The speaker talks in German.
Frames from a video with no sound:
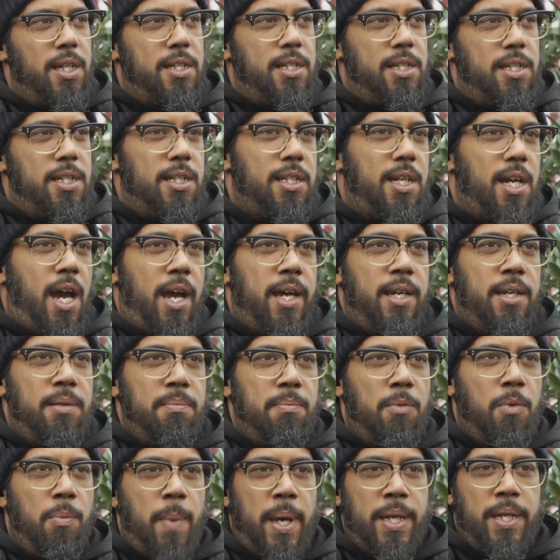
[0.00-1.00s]
dass ich
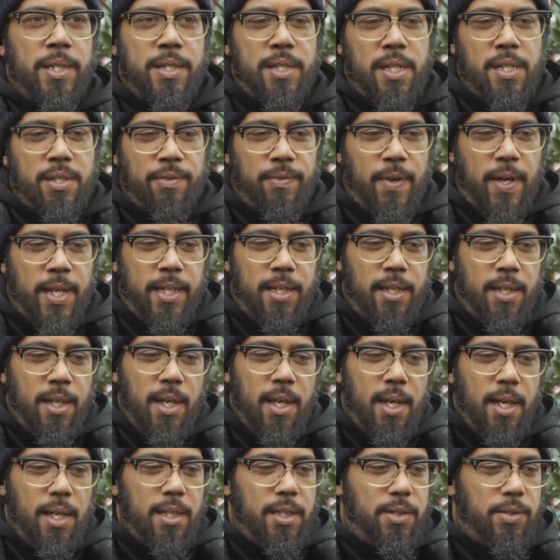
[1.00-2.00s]
keinen Moment, also weil du
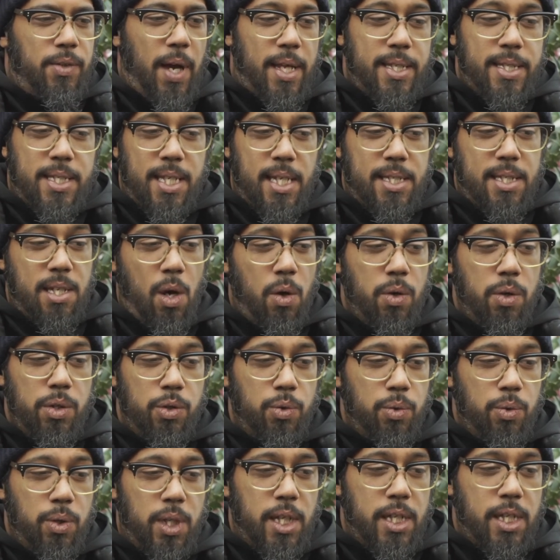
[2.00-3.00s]
kannst jetzt
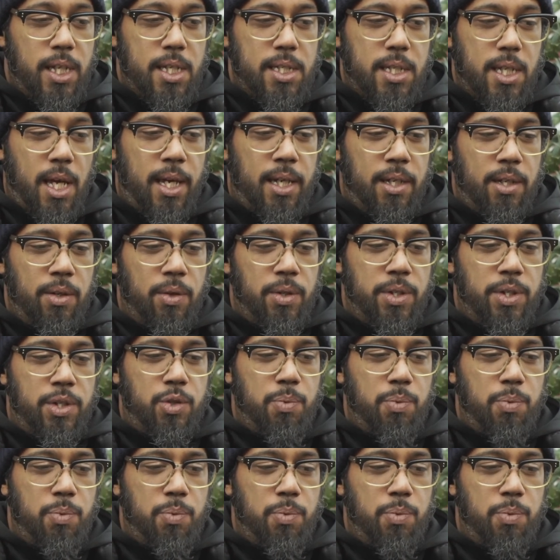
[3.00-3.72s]
auch ein Jugendlicher sein